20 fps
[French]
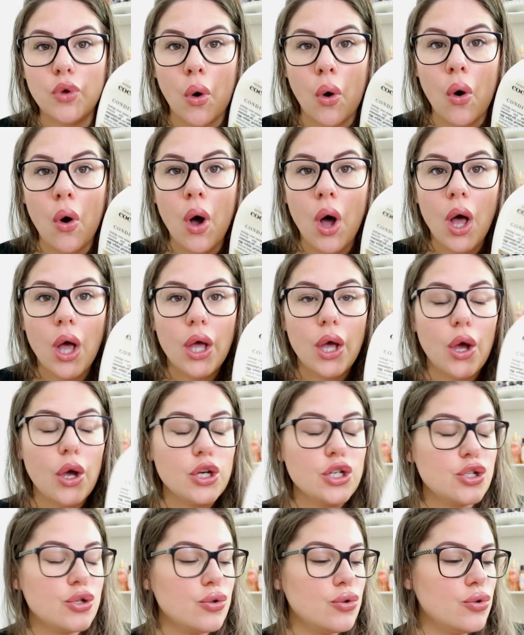Non.
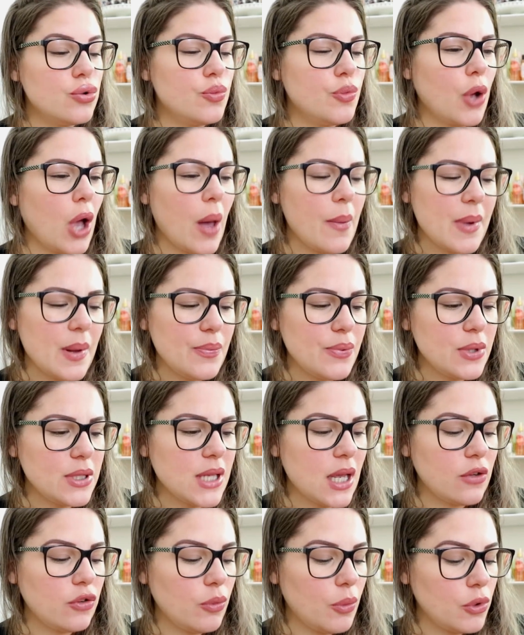Euh, je me rappelle plus
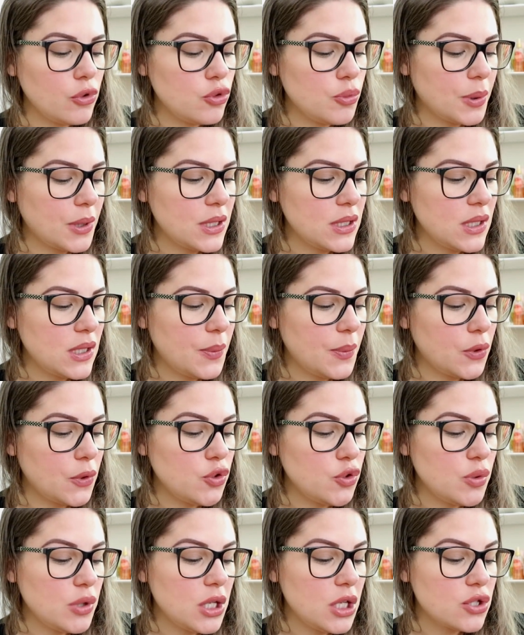exactement du prix de ces
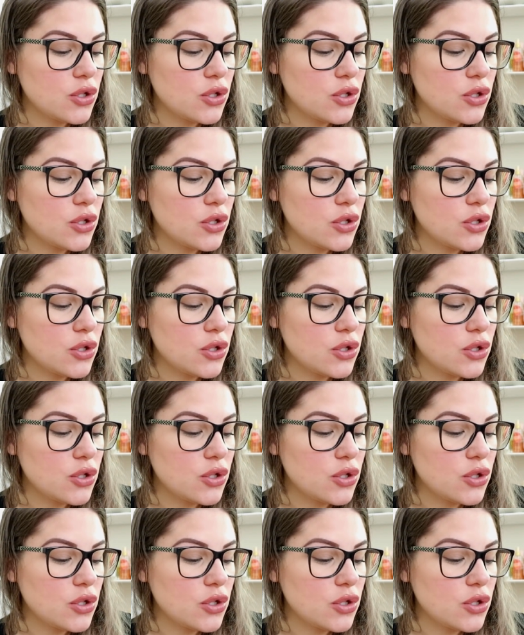produits.